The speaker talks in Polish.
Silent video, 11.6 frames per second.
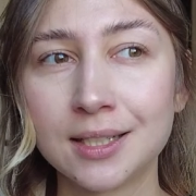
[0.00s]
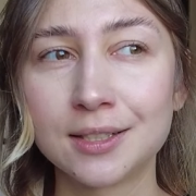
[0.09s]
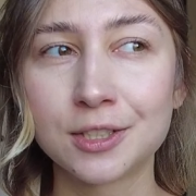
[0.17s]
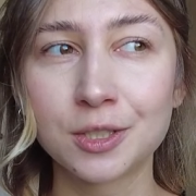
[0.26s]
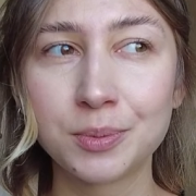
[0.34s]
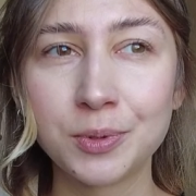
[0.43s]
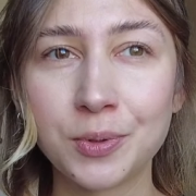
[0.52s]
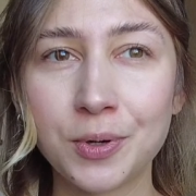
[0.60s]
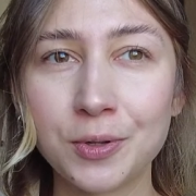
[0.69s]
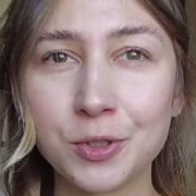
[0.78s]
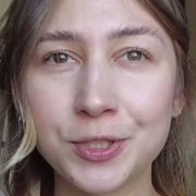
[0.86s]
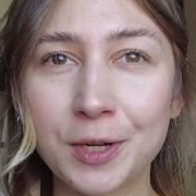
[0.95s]

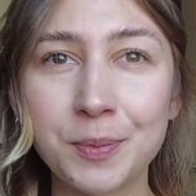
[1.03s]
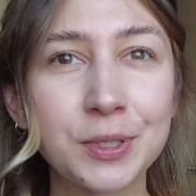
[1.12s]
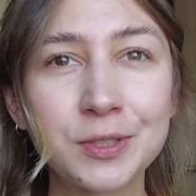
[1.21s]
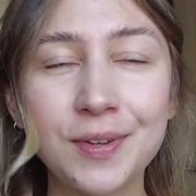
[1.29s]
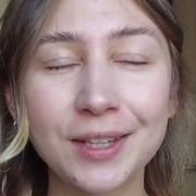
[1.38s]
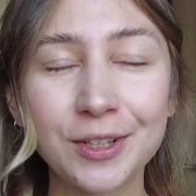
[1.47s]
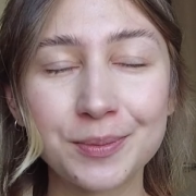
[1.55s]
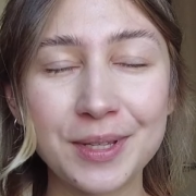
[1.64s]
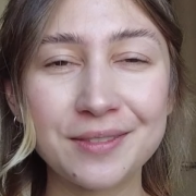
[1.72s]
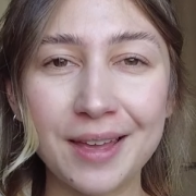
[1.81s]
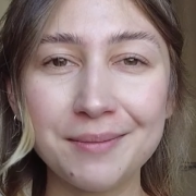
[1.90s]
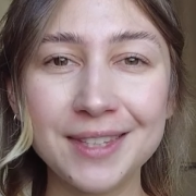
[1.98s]
zrobiło już tak
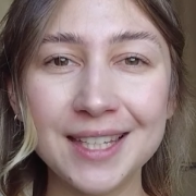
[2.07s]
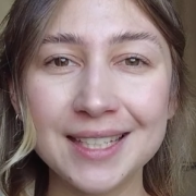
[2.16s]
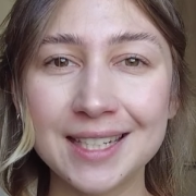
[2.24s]
podświadomie we mnie,